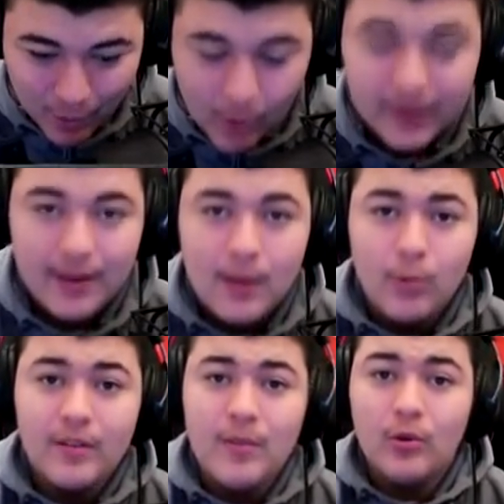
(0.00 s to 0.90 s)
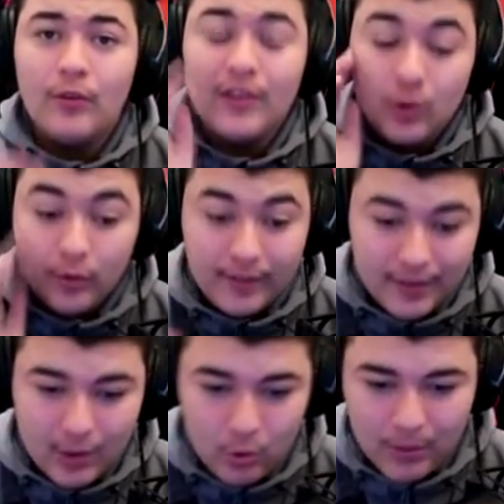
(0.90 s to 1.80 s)
Ok, bon les amis, ce qu'on va faire, c'est qu'on va essayer
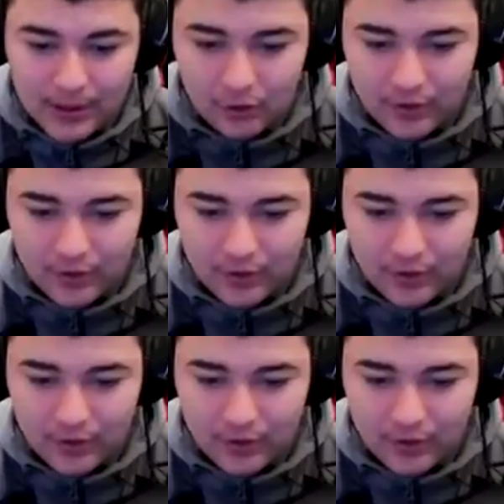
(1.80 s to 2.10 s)
d'aller lui parler.